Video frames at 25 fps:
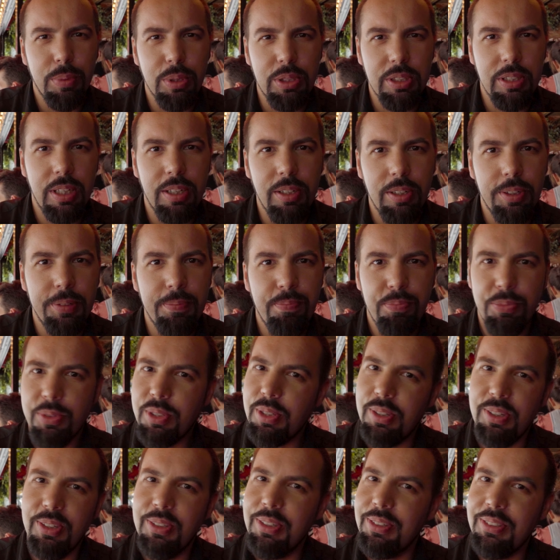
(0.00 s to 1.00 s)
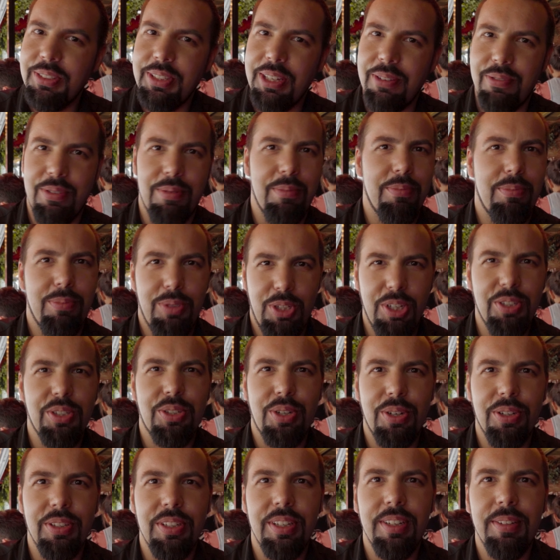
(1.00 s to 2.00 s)
mocnego, to nie wiem,
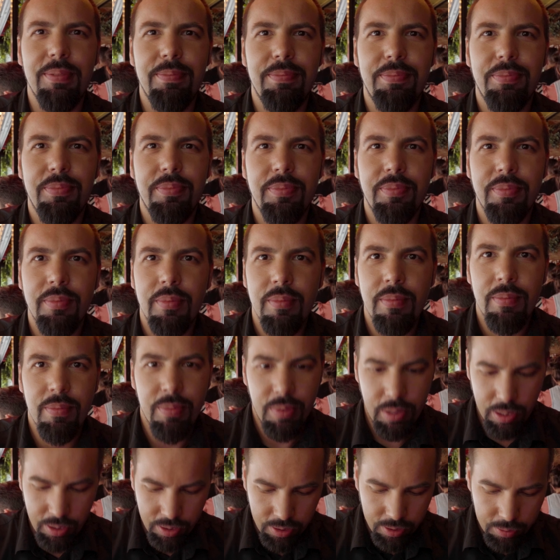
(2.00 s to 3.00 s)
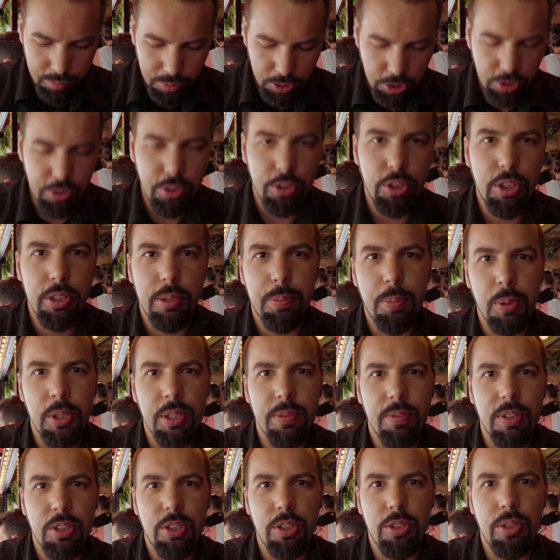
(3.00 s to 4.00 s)
ciężko, nie? Mhm. Jeśli ktoś się
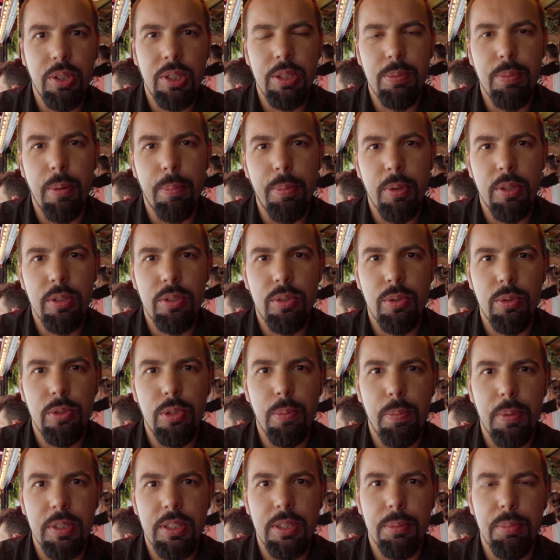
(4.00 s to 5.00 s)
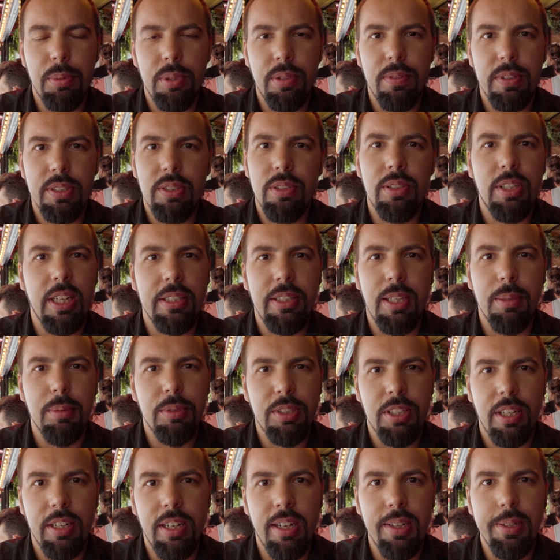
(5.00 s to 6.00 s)
spodziewa, że to jest po prostu zupa cebulowa z dodatkiem
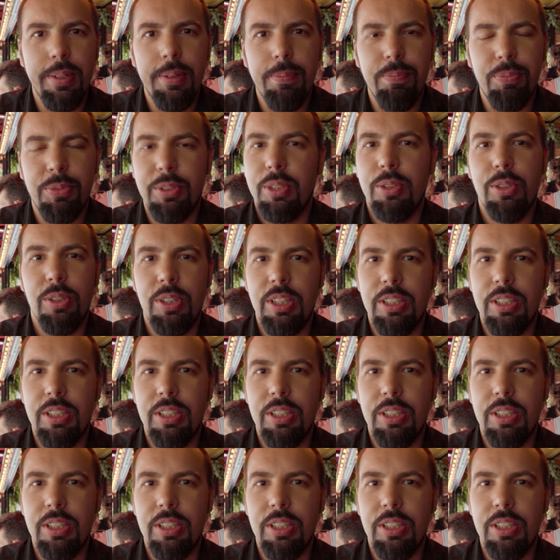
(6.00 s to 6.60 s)
sera, to to